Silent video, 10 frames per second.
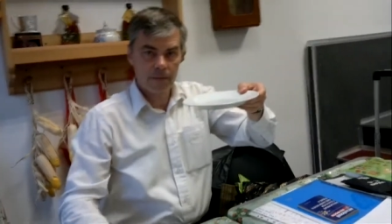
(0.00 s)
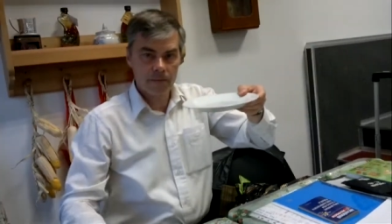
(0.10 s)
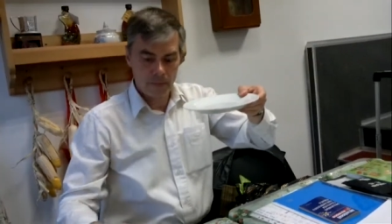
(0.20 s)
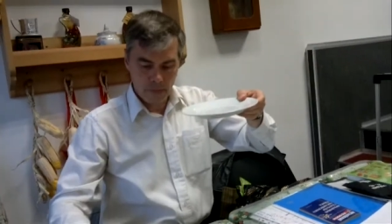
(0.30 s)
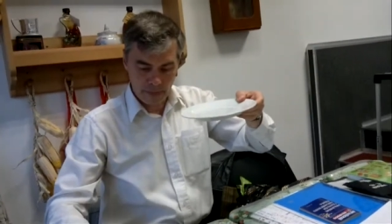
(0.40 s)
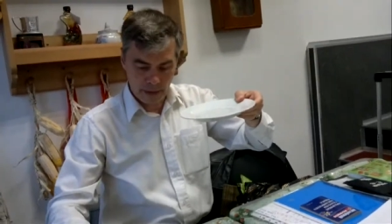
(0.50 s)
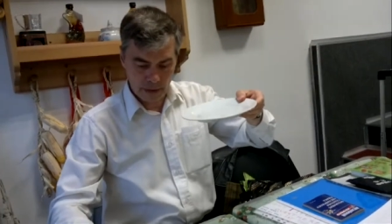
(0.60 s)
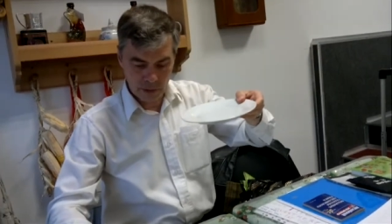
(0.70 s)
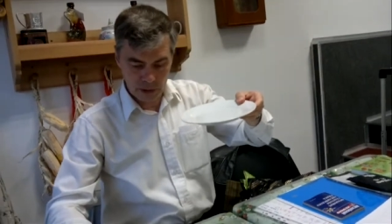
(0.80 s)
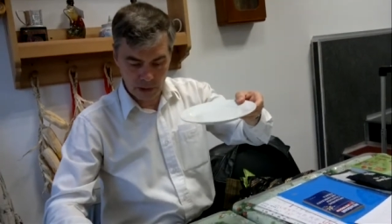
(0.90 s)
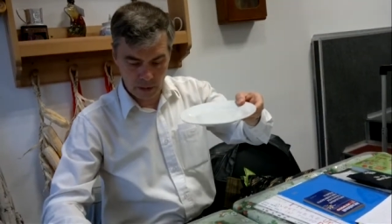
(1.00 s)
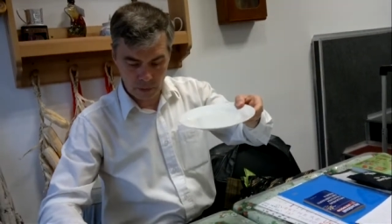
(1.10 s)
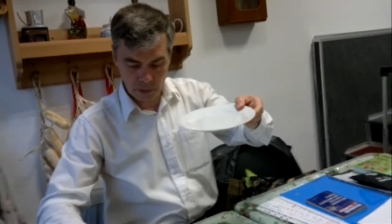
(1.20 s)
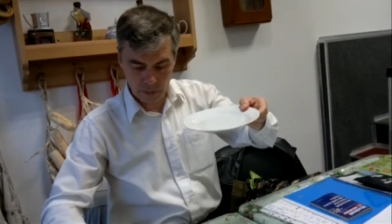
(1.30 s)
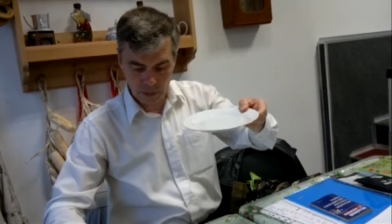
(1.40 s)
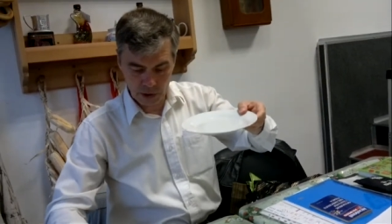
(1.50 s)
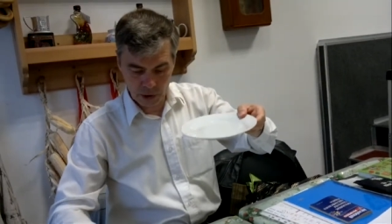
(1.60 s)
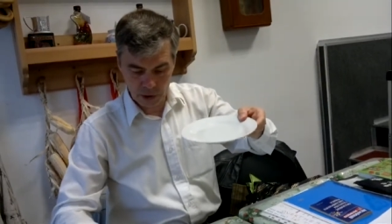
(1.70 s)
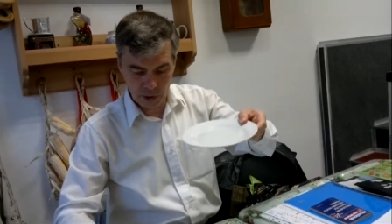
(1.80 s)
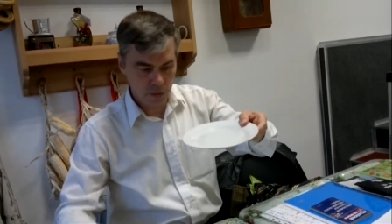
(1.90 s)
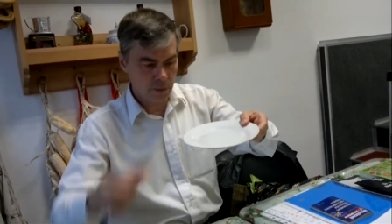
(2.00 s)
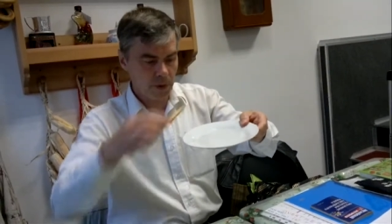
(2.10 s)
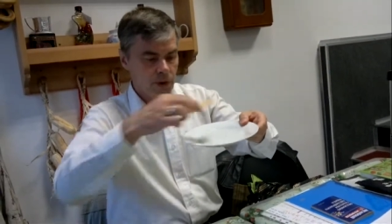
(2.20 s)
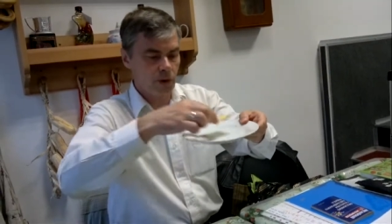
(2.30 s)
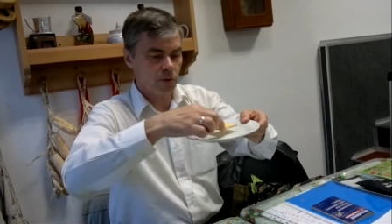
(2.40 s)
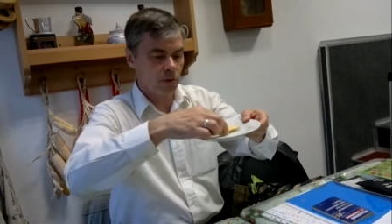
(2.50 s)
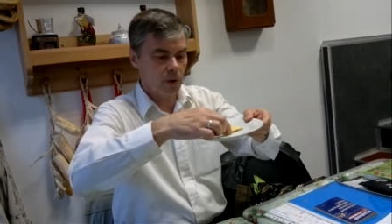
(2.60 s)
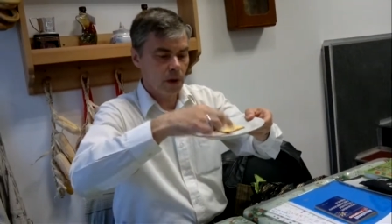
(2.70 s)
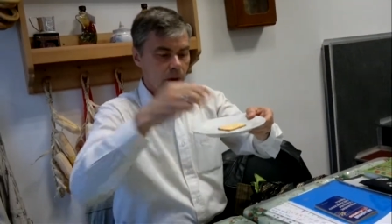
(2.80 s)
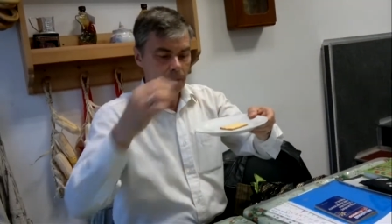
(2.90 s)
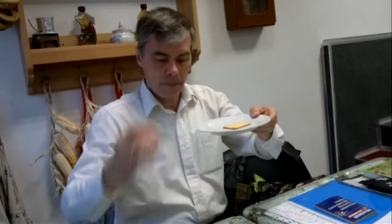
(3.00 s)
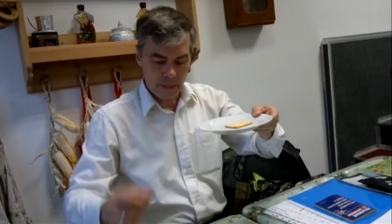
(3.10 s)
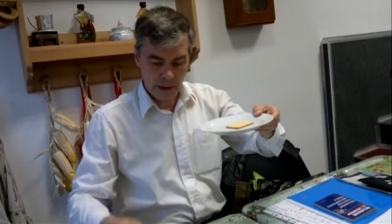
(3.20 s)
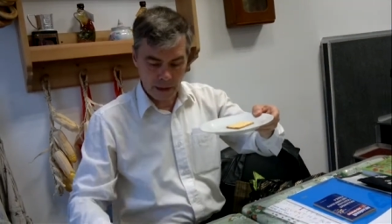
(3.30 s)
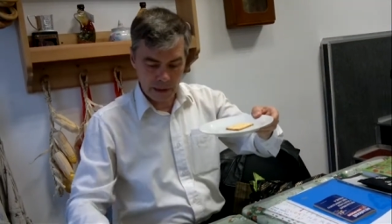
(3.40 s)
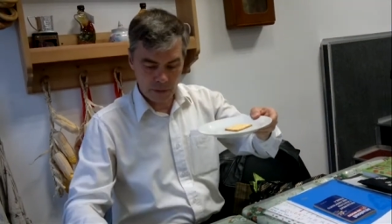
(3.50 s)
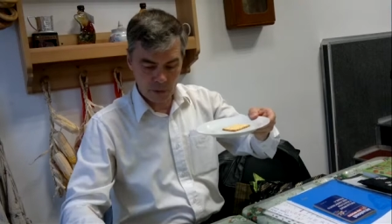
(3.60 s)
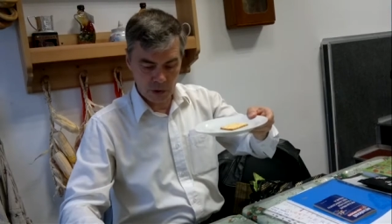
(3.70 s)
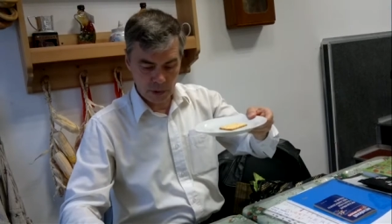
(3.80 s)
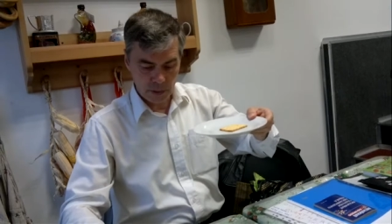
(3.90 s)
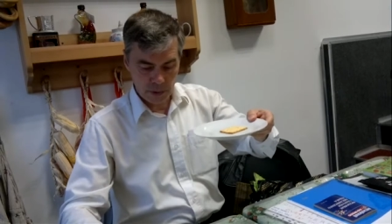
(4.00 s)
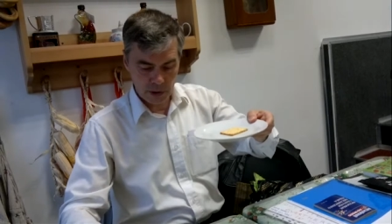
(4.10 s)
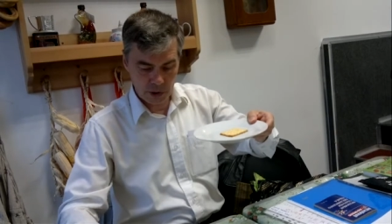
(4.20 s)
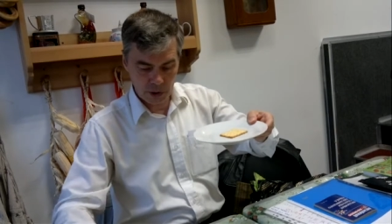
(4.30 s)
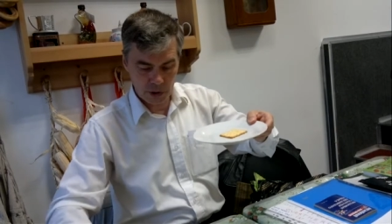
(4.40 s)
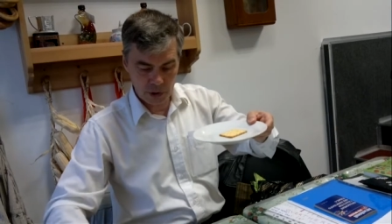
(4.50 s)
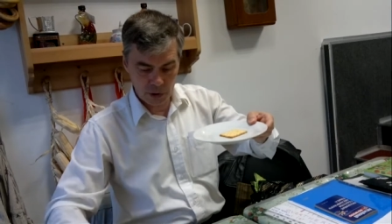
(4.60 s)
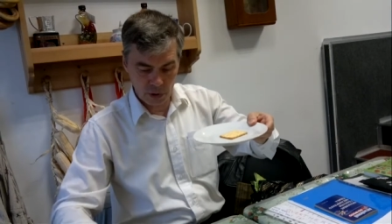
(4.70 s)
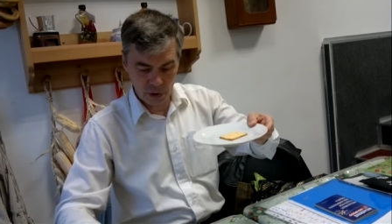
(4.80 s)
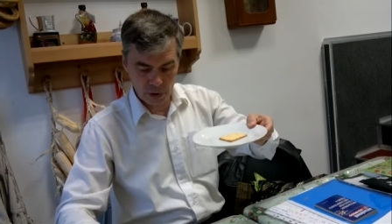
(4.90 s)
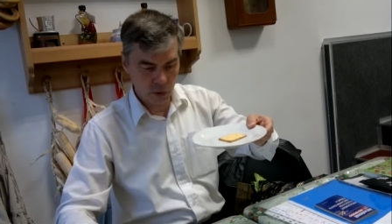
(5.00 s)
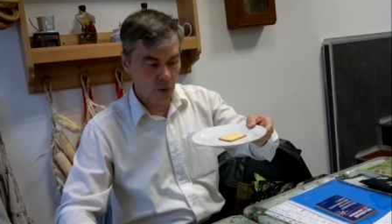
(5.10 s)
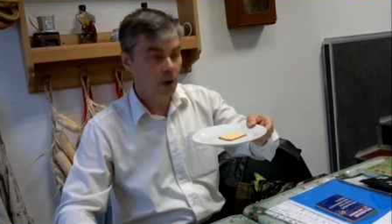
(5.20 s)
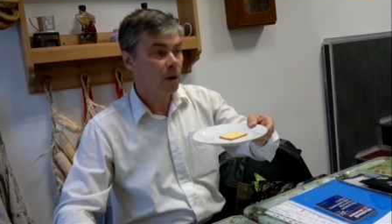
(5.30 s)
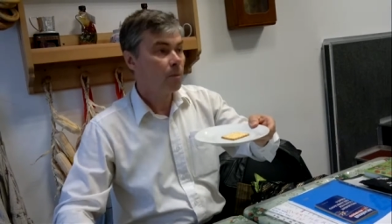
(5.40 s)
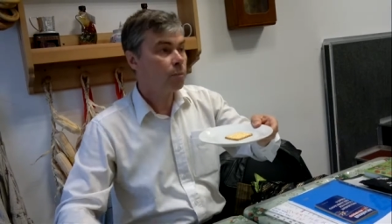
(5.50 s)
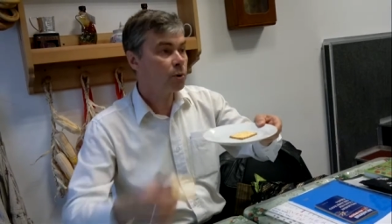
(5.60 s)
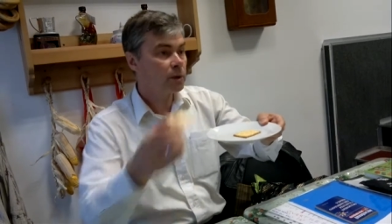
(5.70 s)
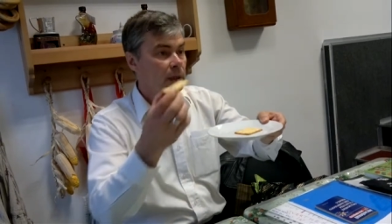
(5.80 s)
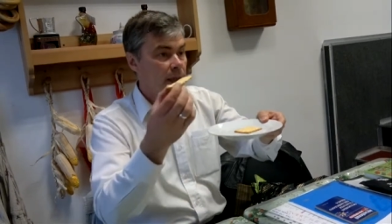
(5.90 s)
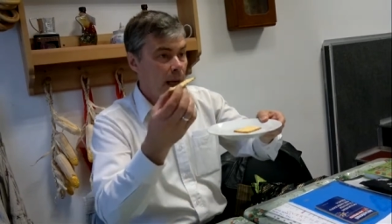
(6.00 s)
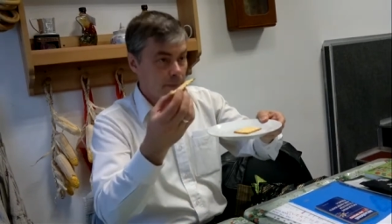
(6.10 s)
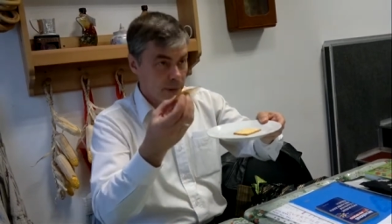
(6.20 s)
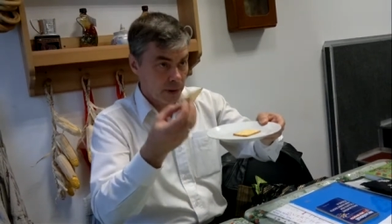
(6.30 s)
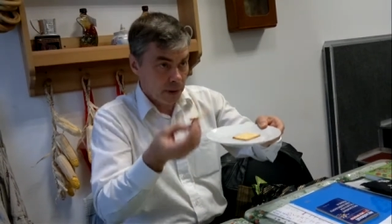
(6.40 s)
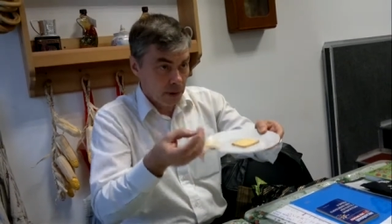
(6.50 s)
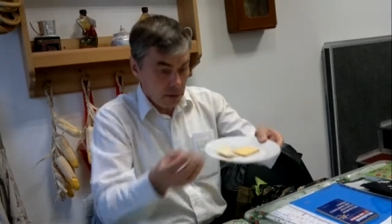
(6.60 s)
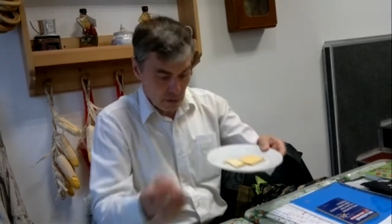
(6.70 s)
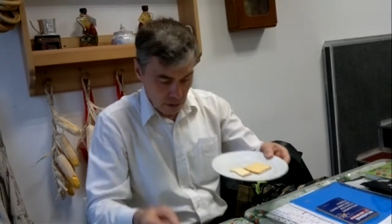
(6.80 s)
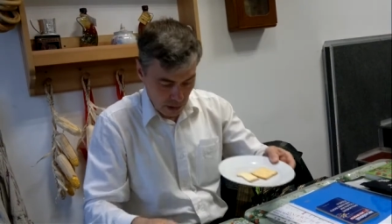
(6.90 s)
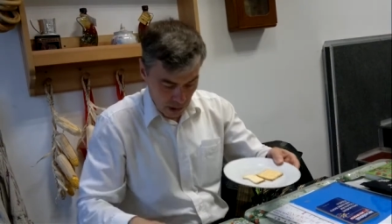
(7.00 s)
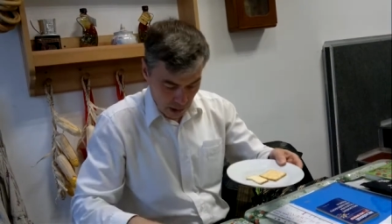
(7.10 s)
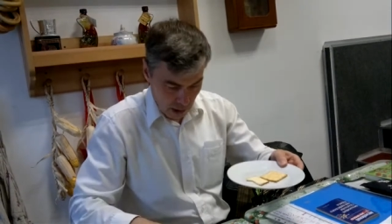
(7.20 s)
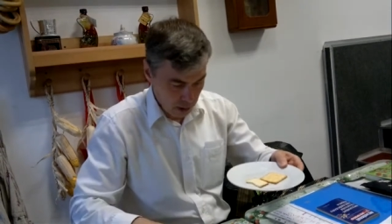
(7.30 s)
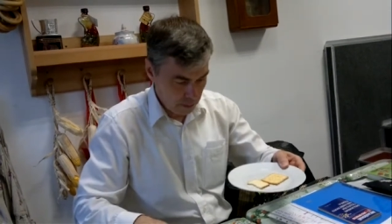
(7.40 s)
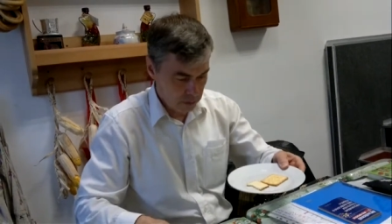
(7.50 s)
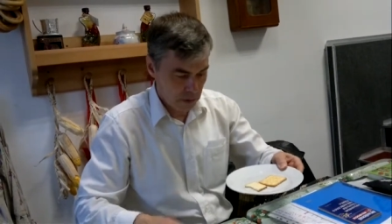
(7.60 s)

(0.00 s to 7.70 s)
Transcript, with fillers: Да. Да, вот она, вот он положил одну печеньку, да, она им говорит, положи еще одну, путай так, да, ап.